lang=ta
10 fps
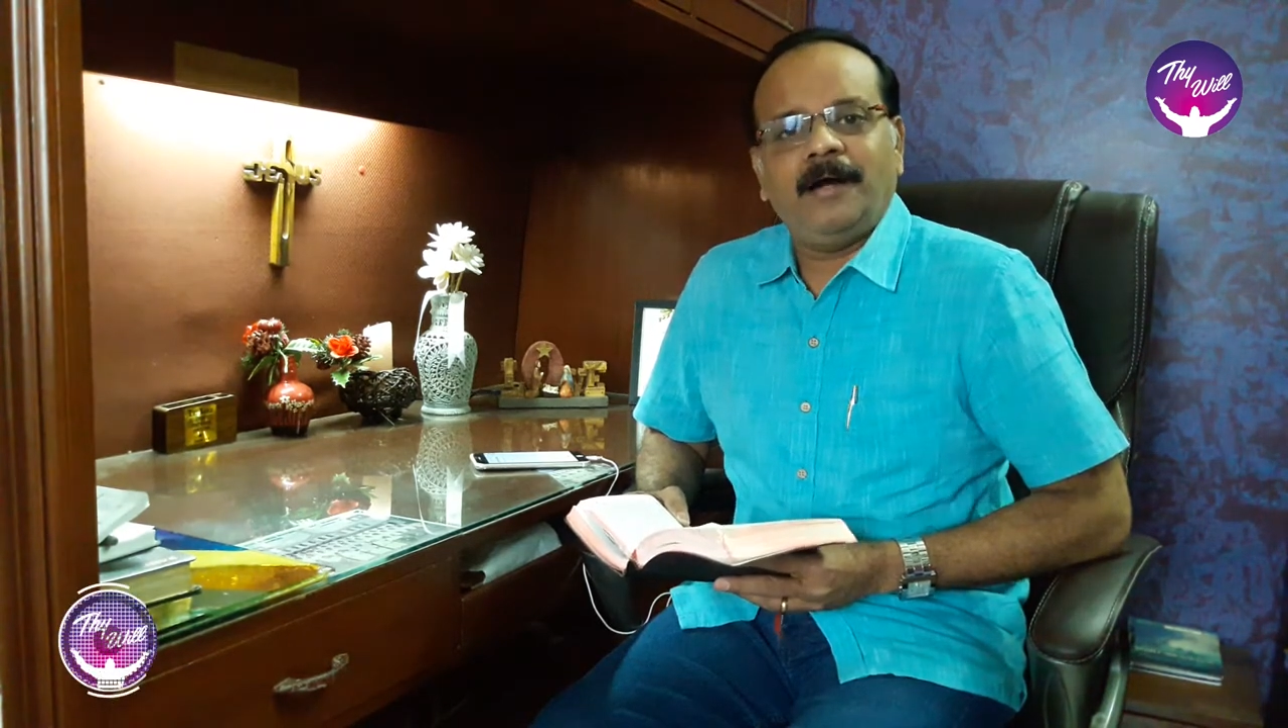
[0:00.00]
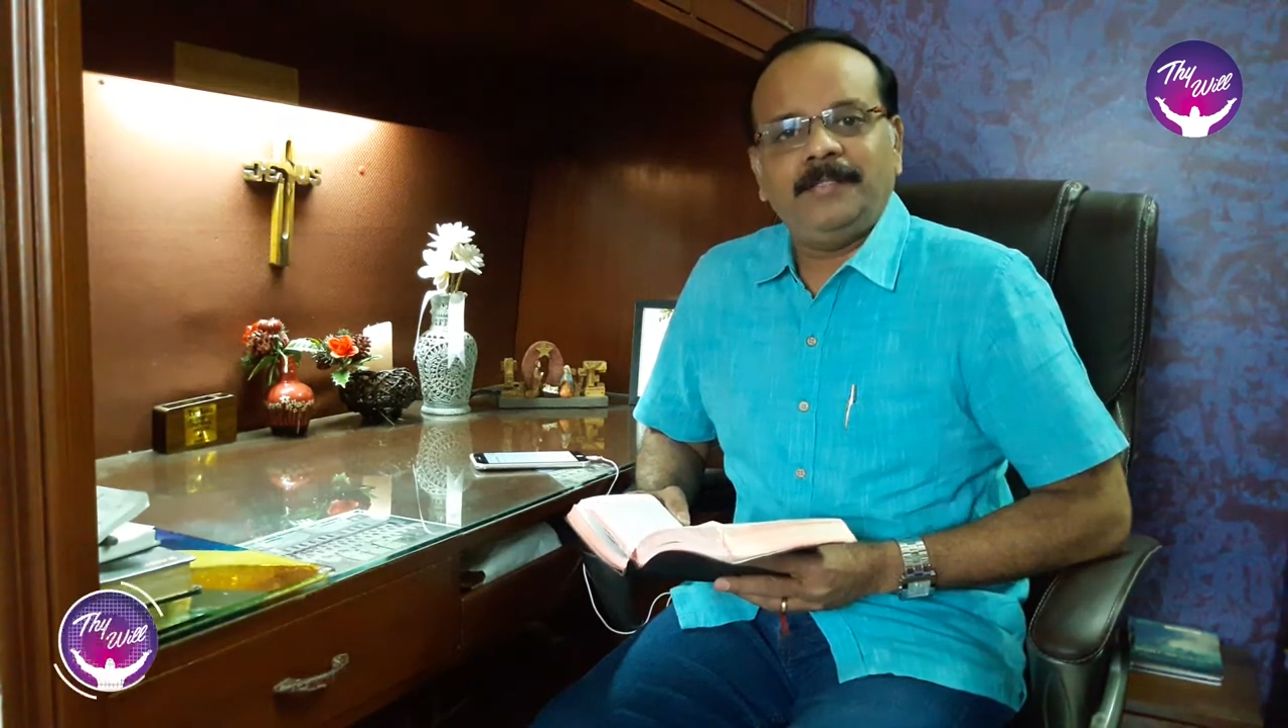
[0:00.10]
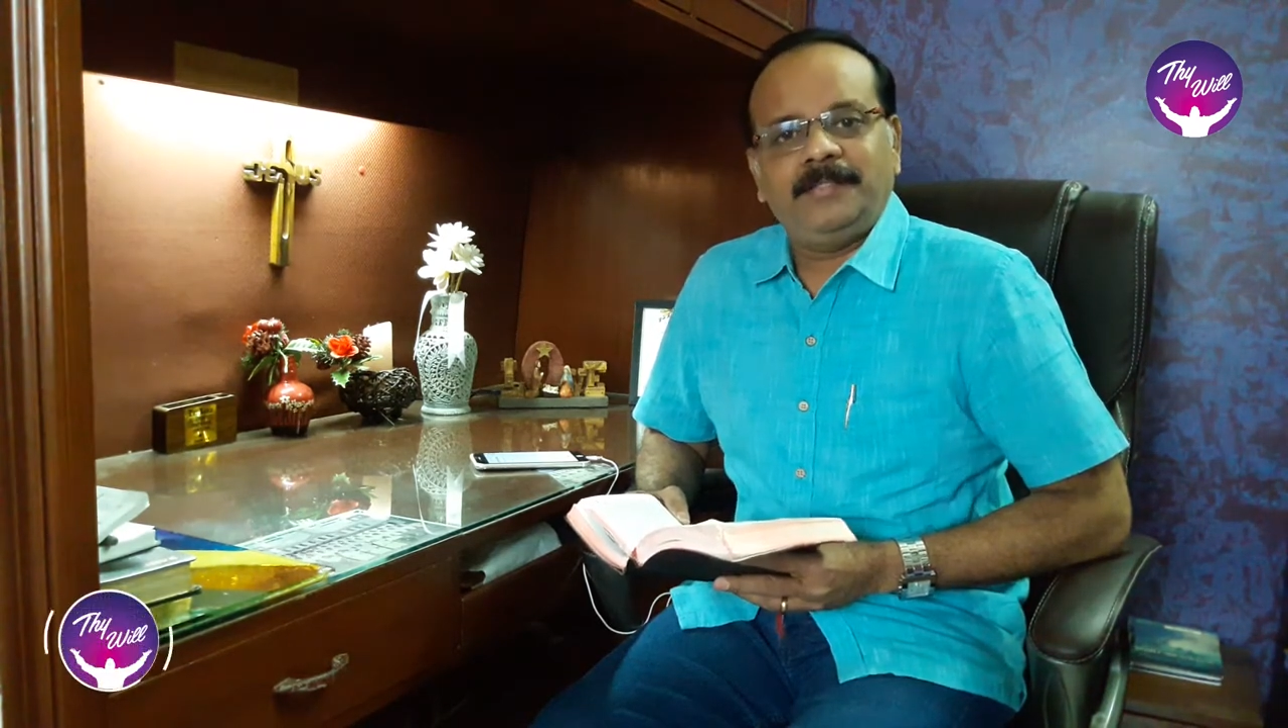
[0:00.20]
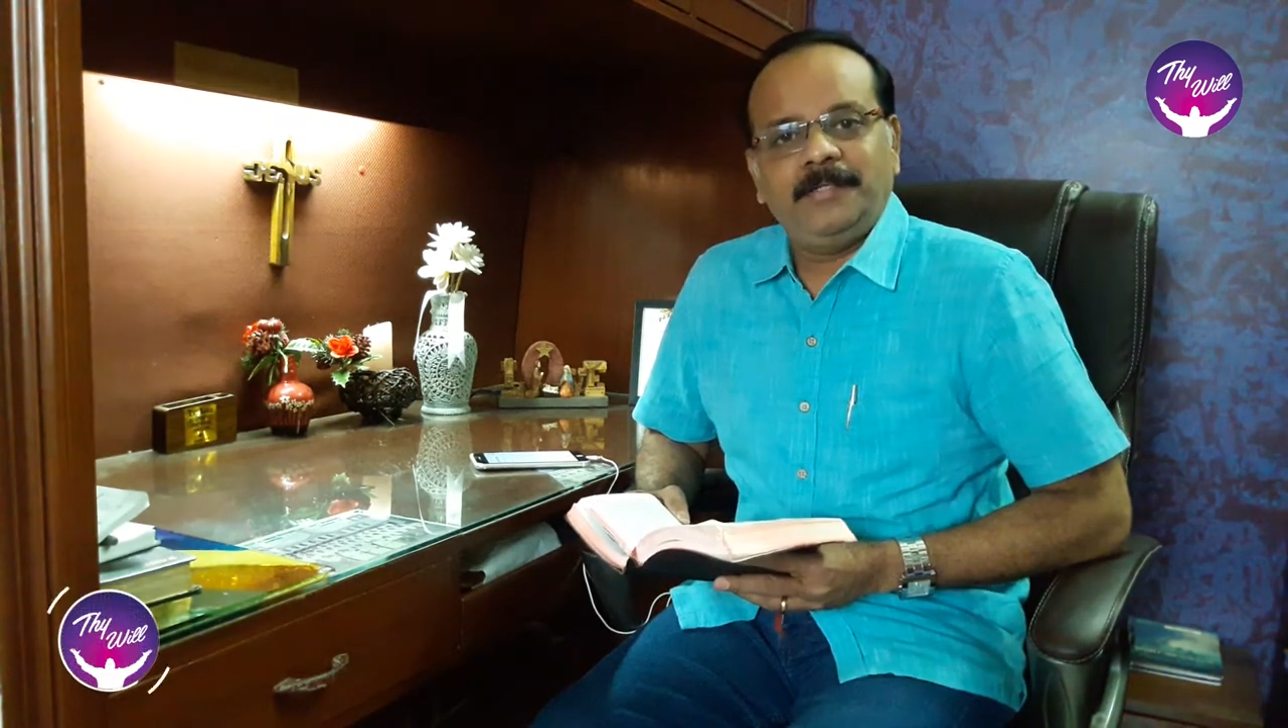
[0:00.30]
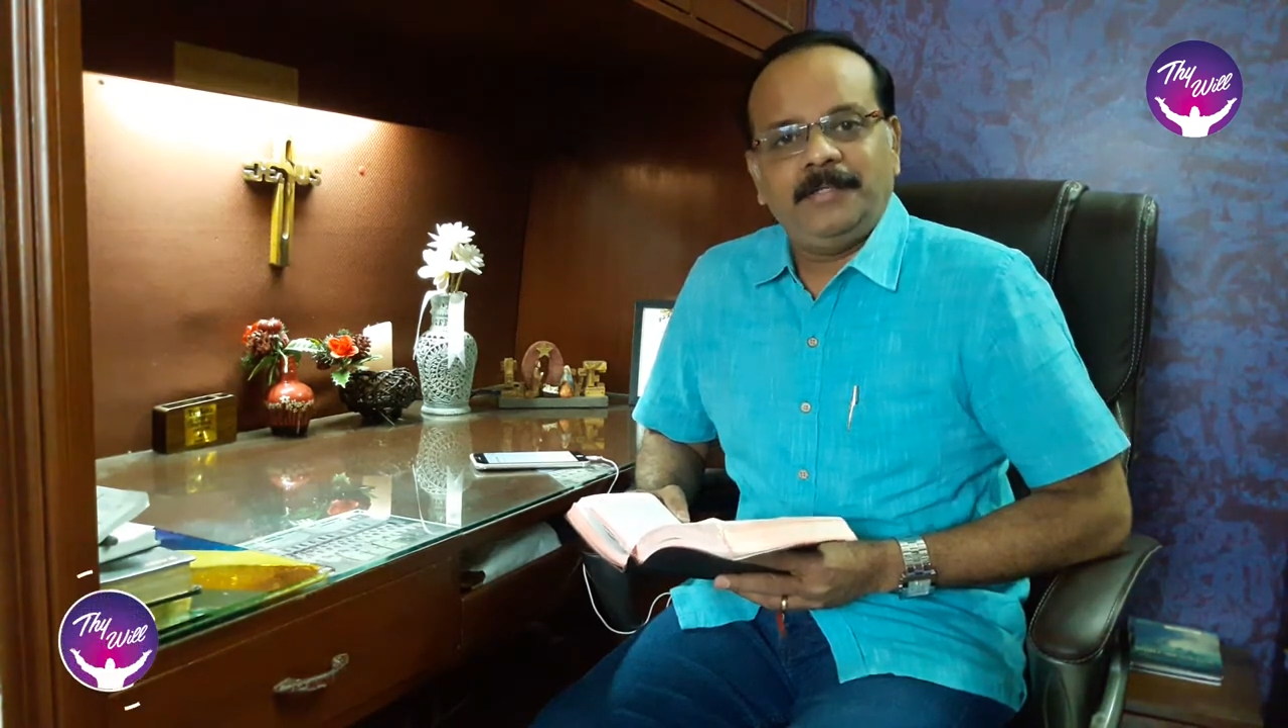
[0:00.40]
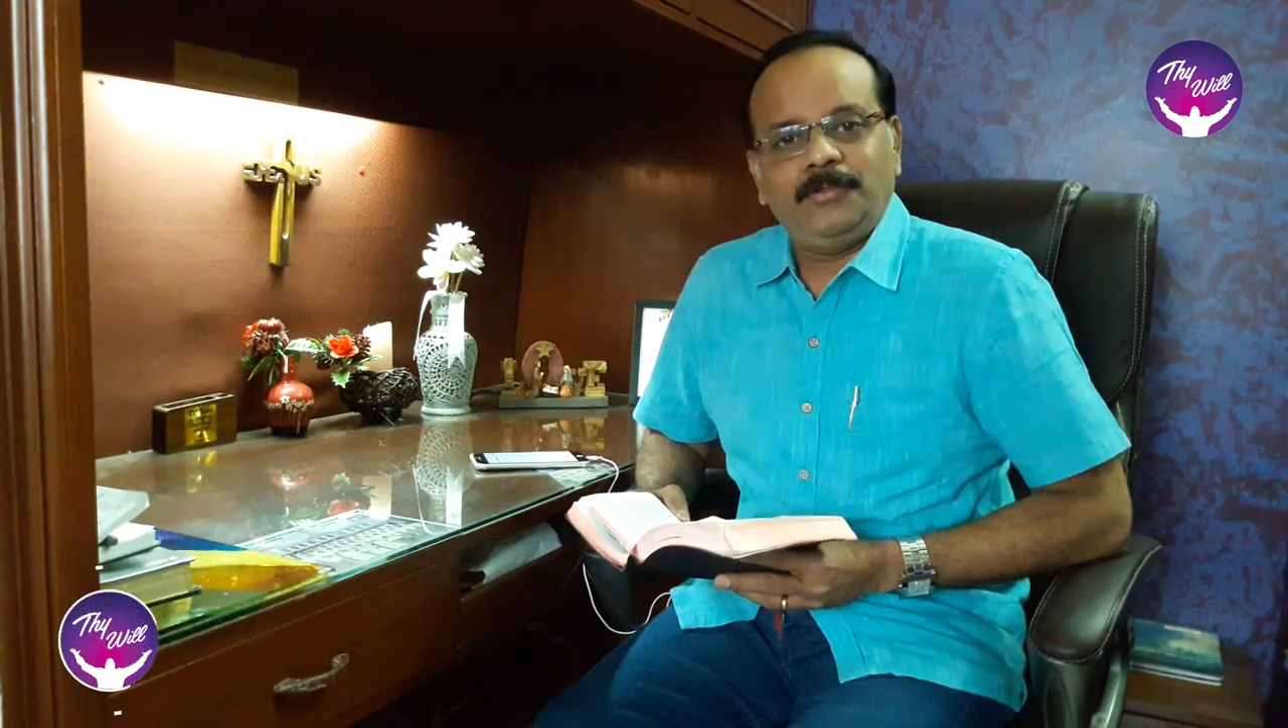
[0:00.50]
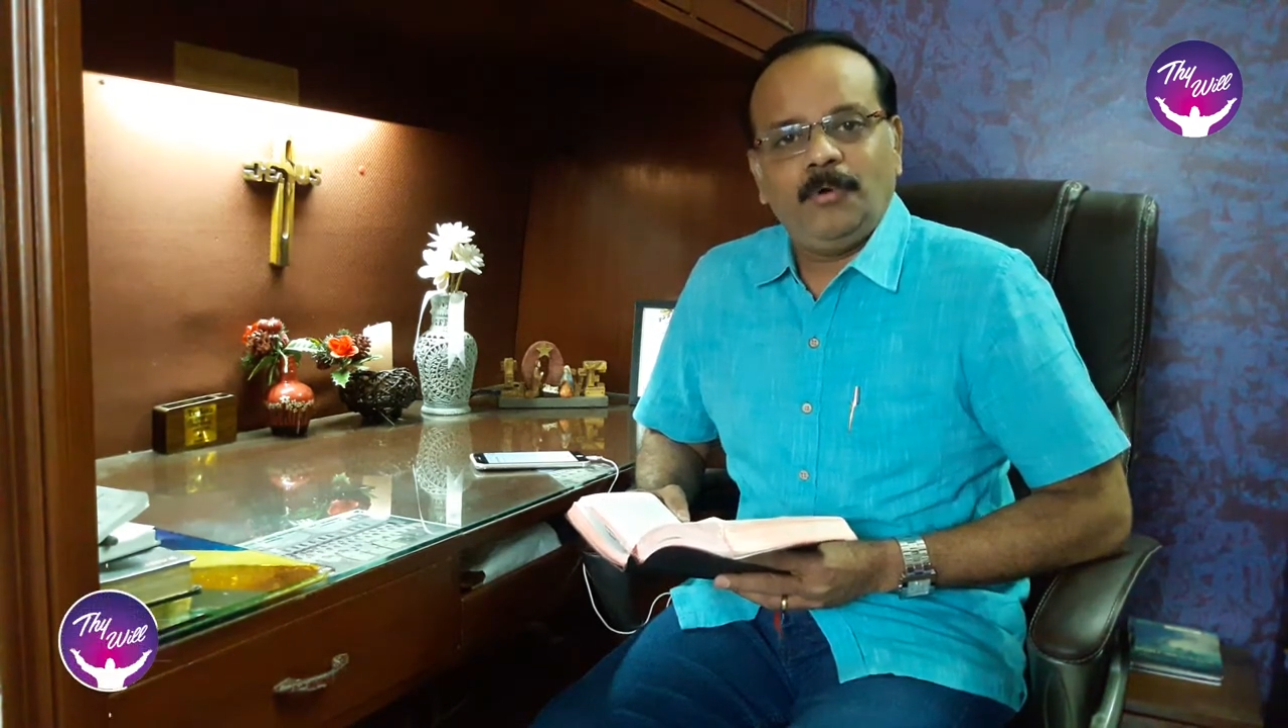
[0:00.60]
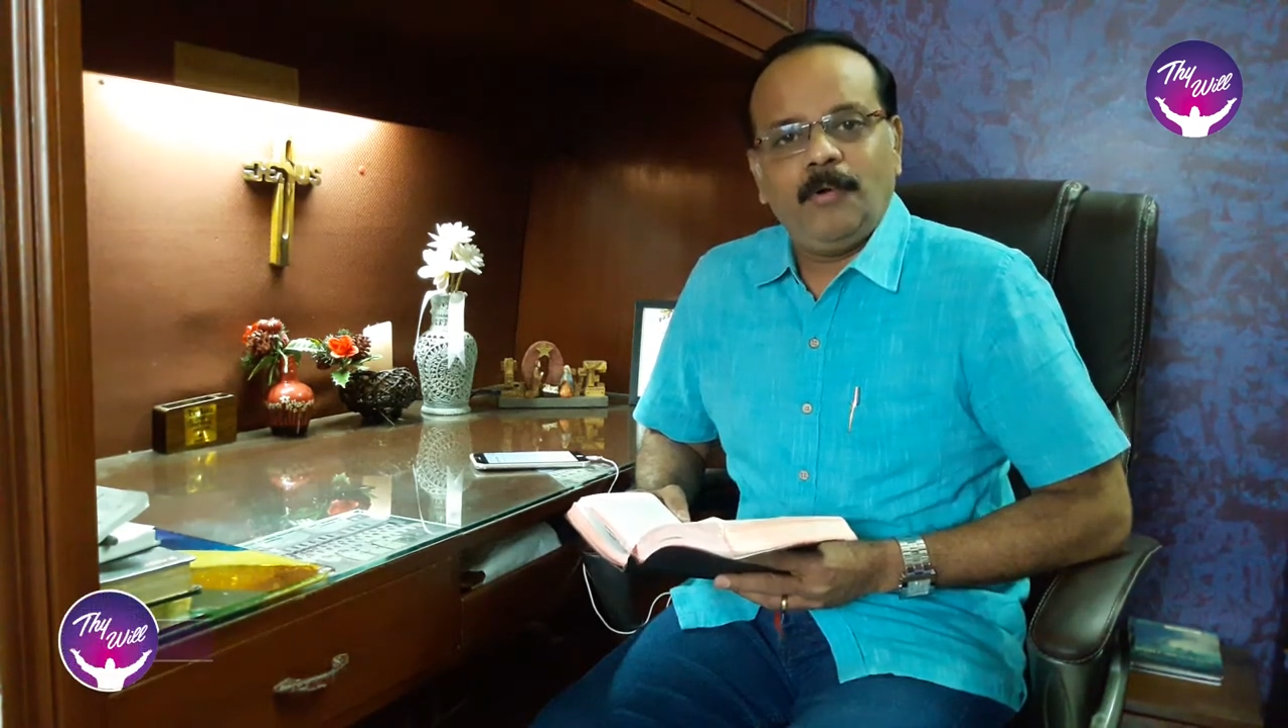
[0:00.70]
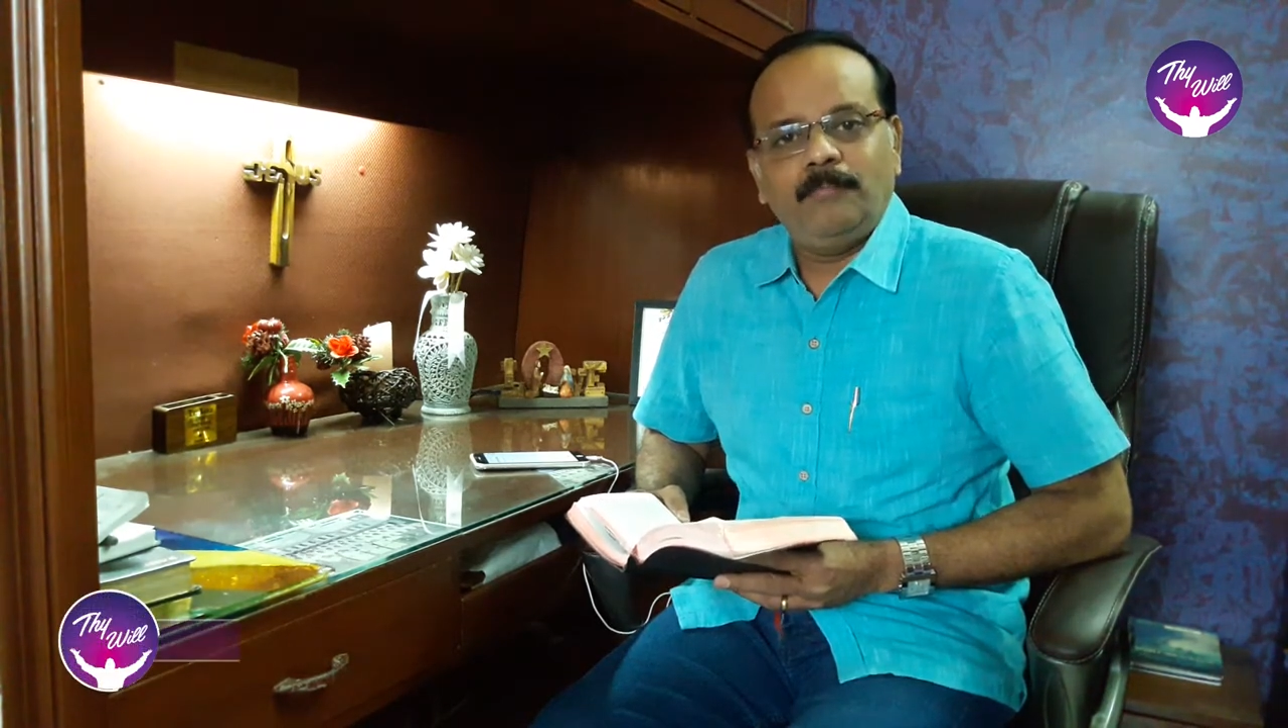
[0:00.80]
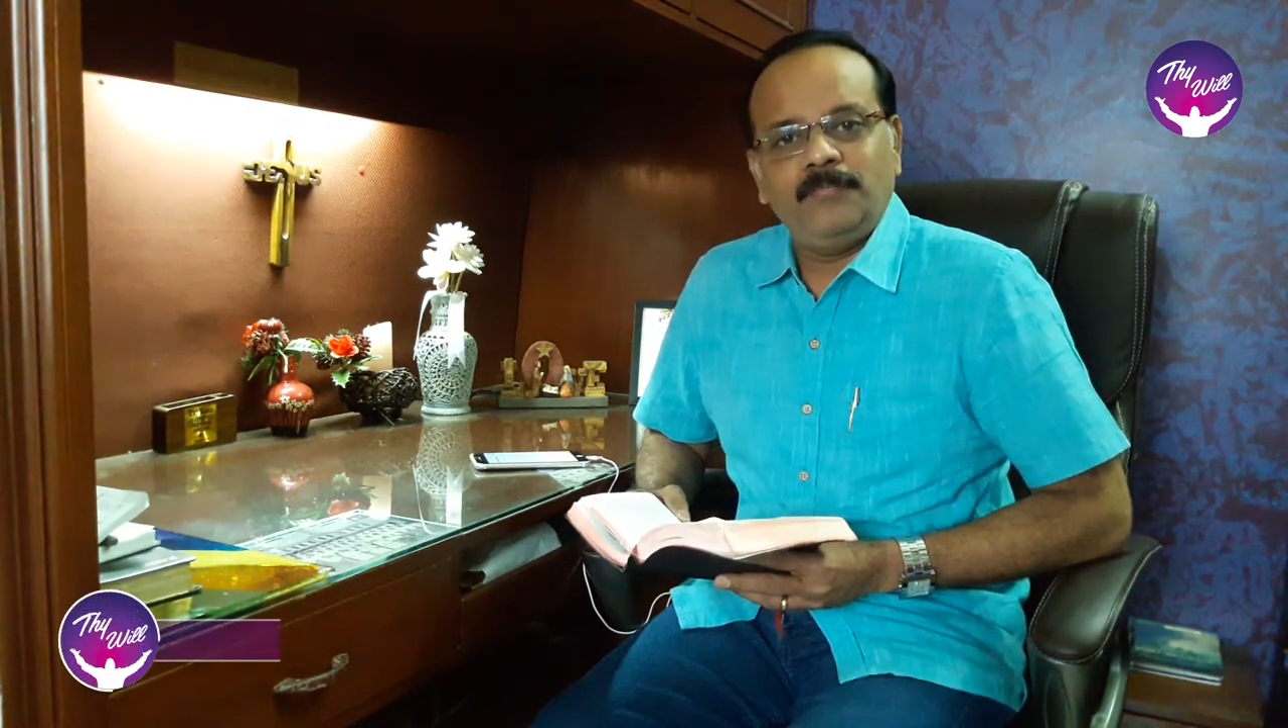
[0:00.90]

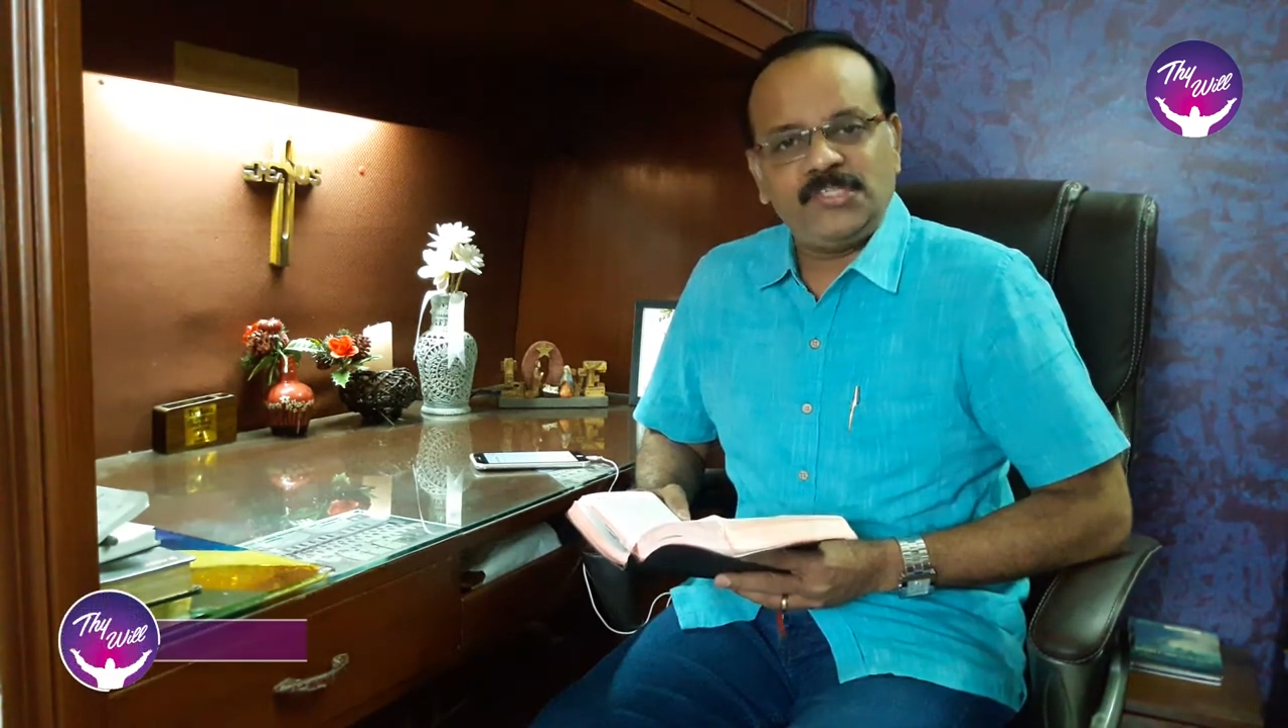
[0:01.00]
காத்திருந்தோம்